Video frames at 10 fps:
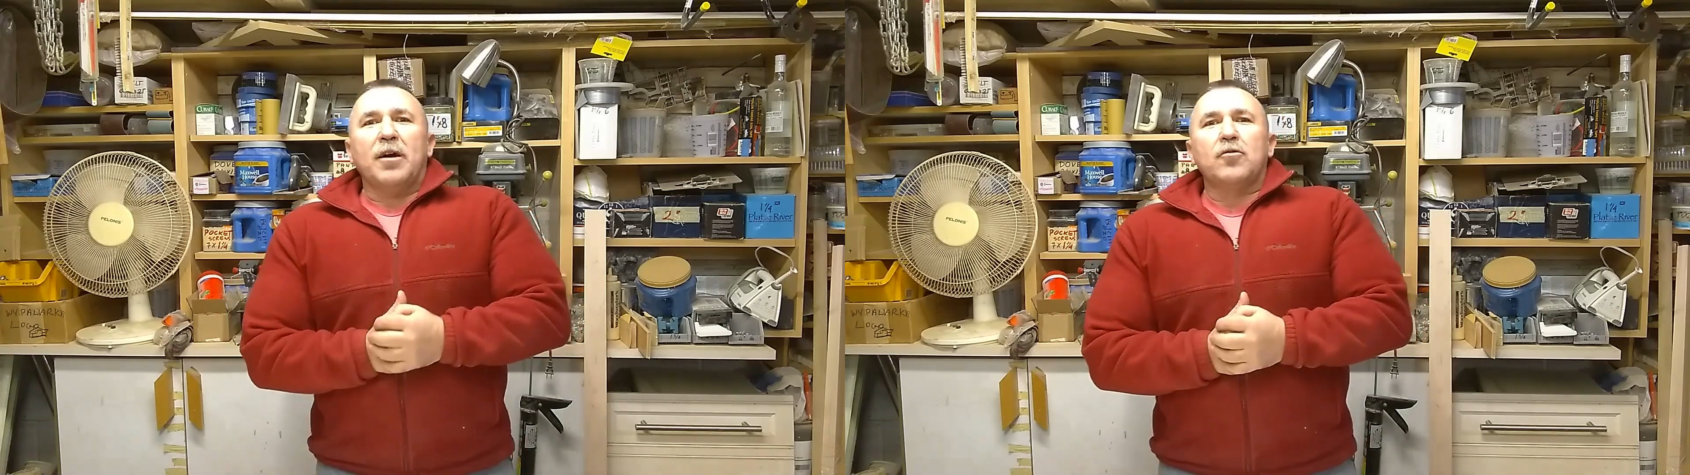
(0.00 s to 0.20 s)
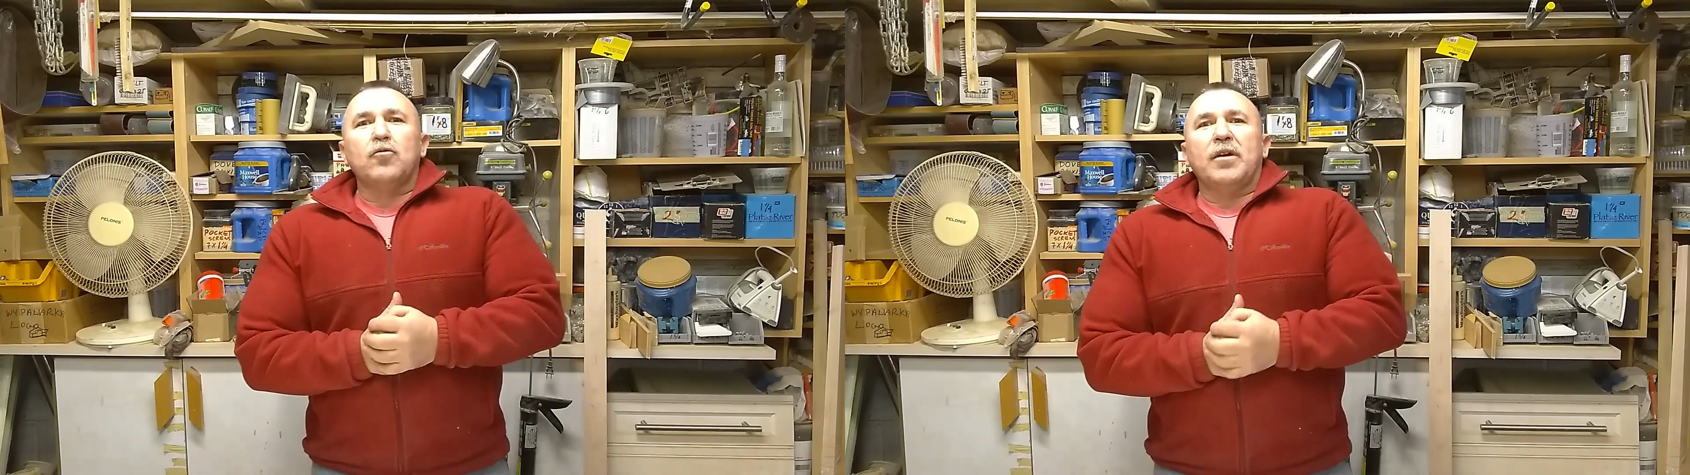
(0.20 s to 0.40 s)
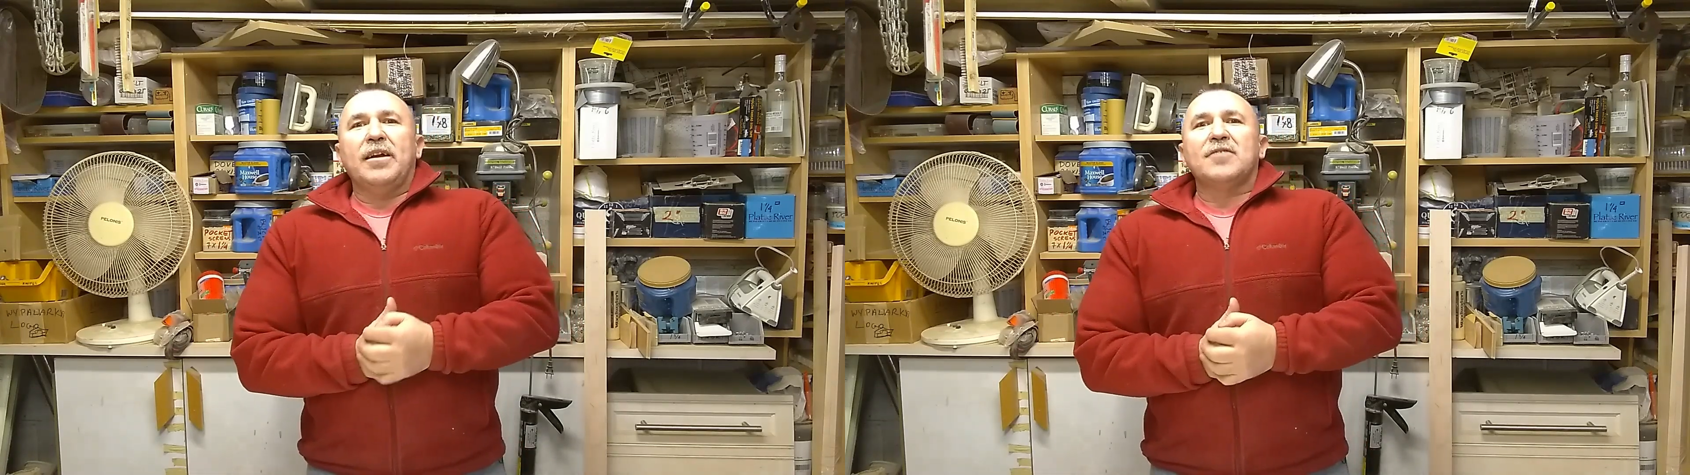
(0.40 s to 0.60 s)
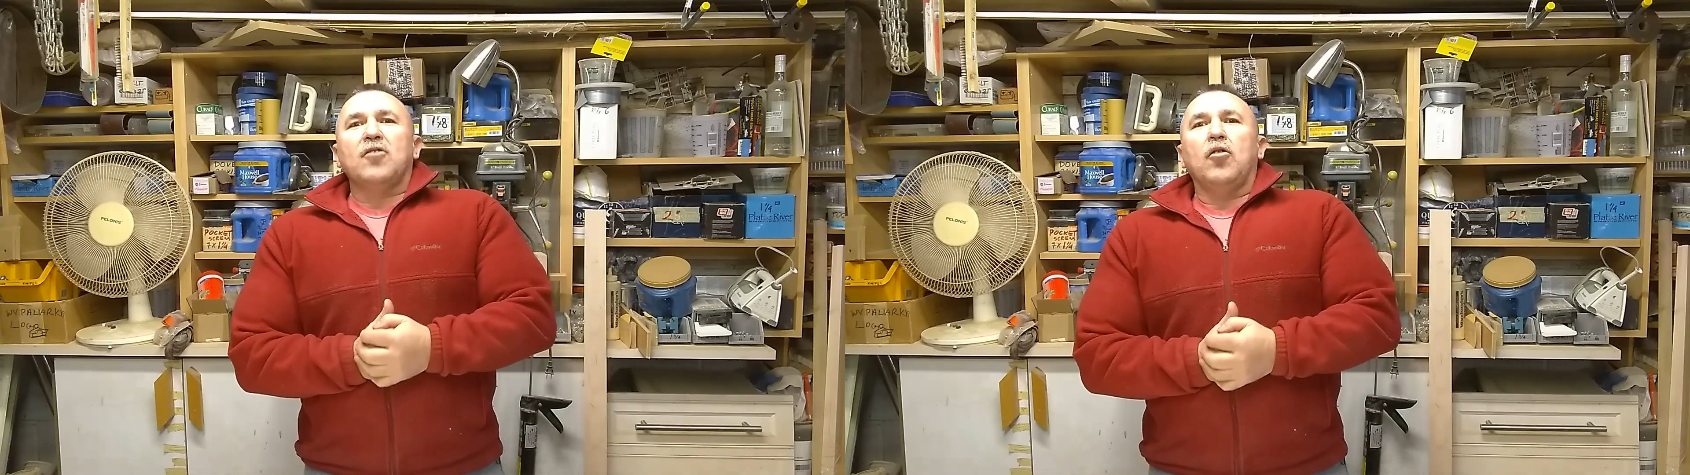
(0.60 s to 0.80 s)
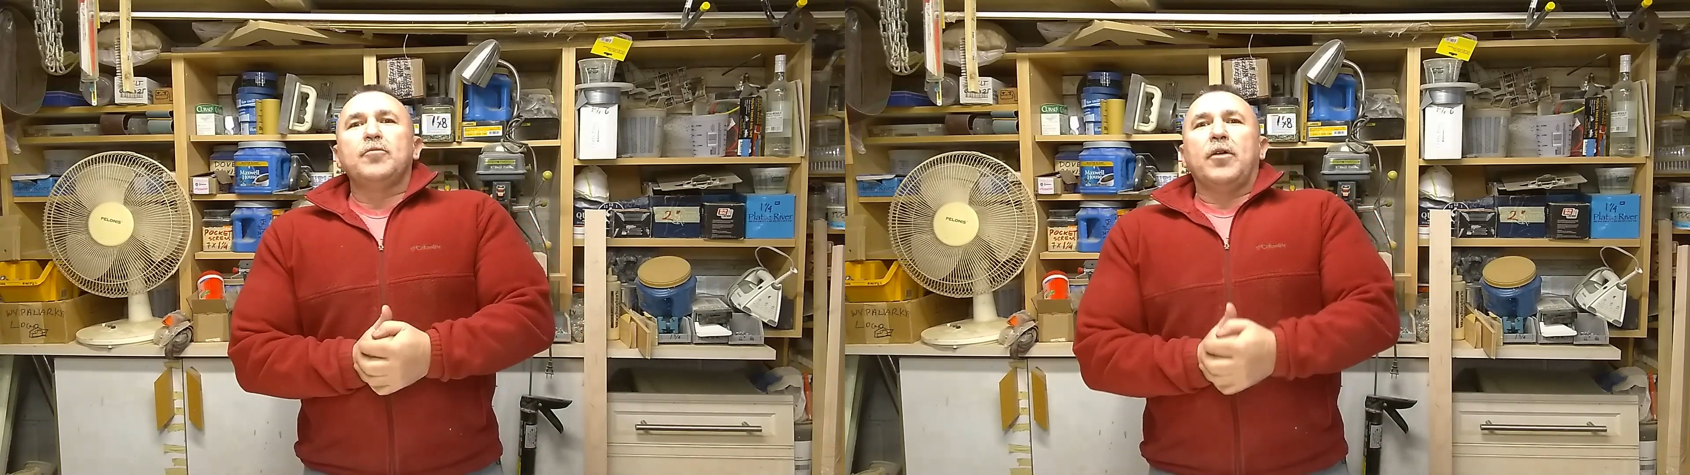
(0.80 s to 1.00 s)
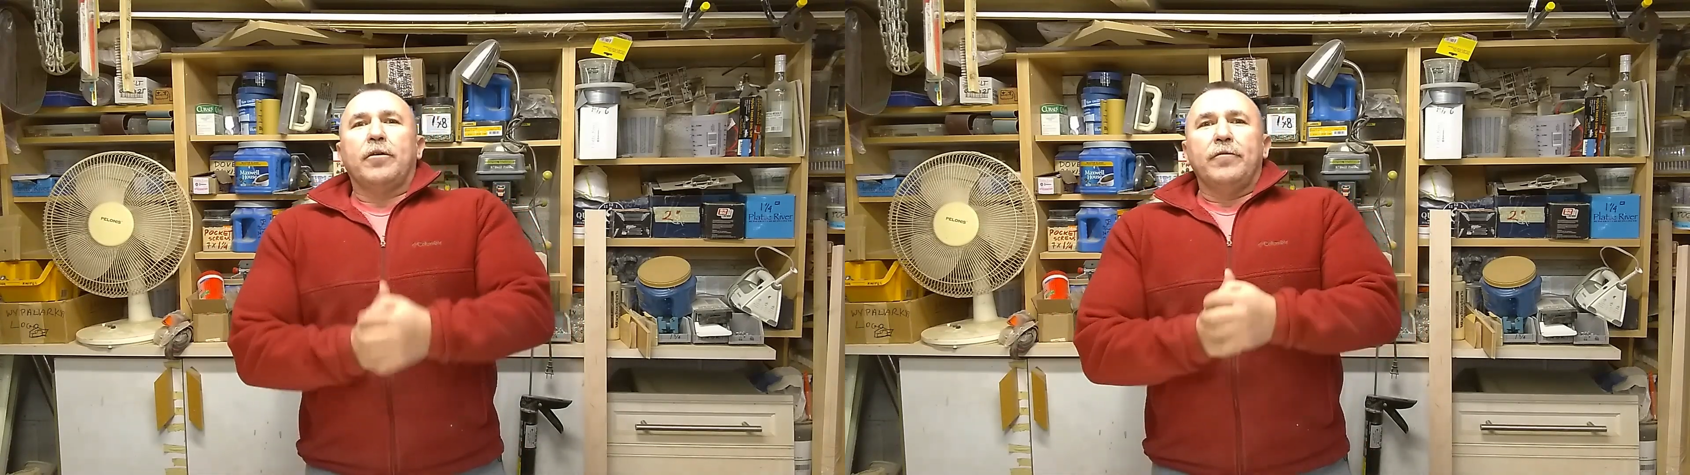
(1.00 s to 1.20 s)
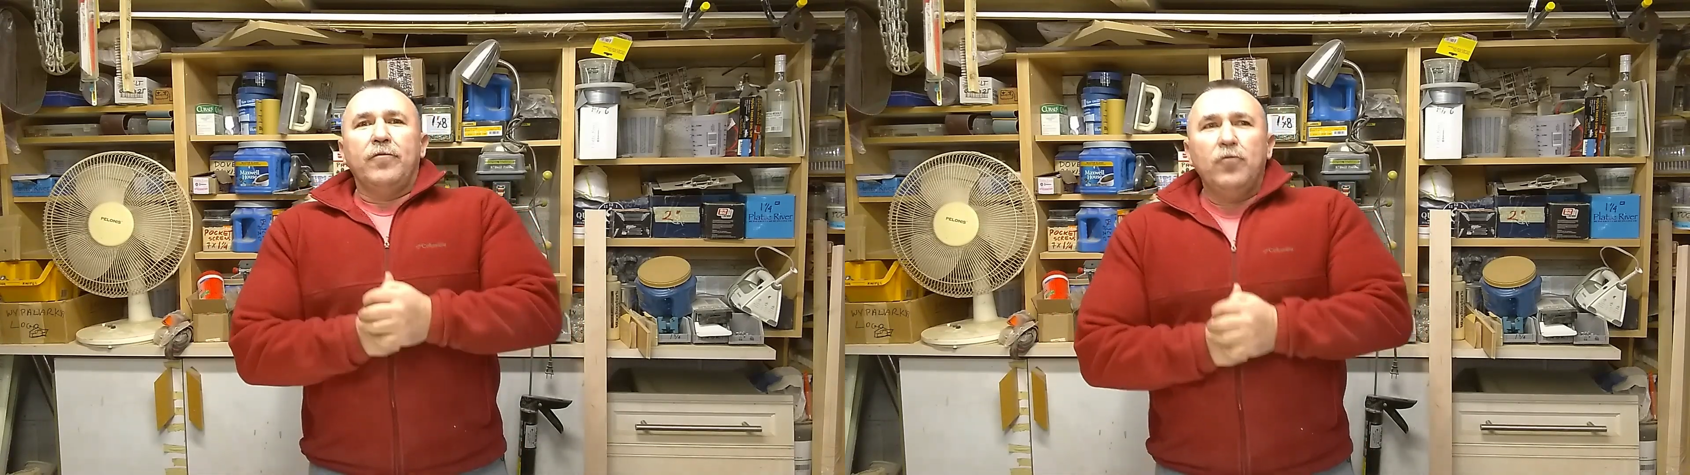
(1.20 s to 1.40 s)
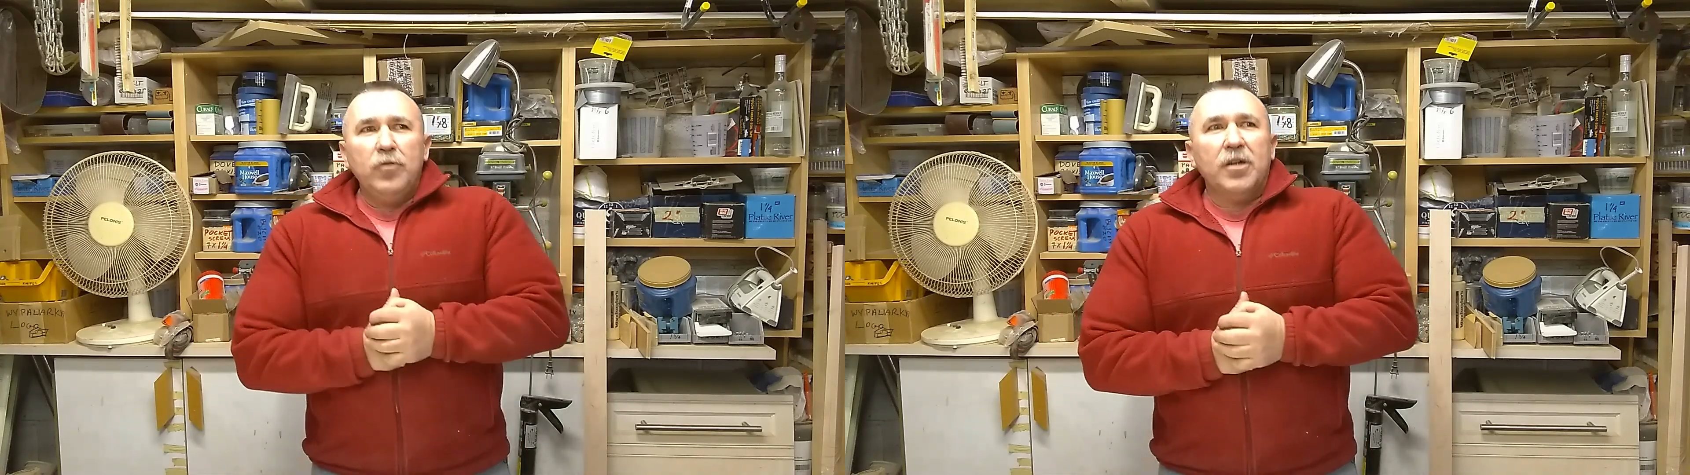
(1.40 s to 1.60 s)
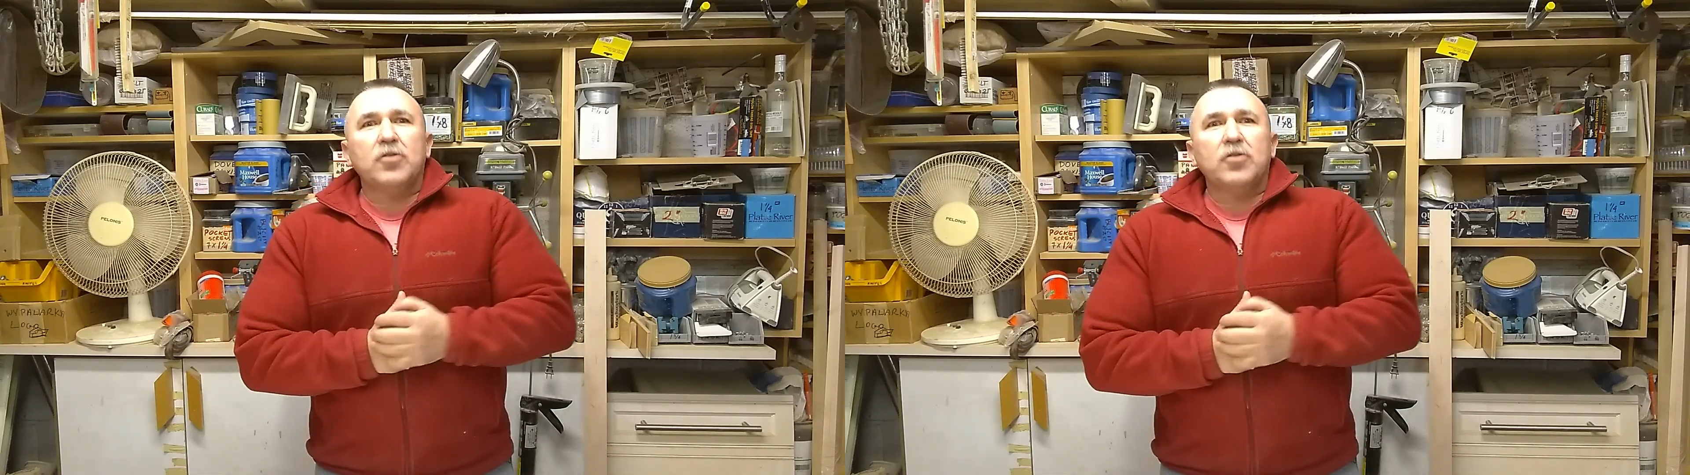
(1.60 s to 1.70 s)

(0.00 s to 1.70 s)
która nas obdarowuje,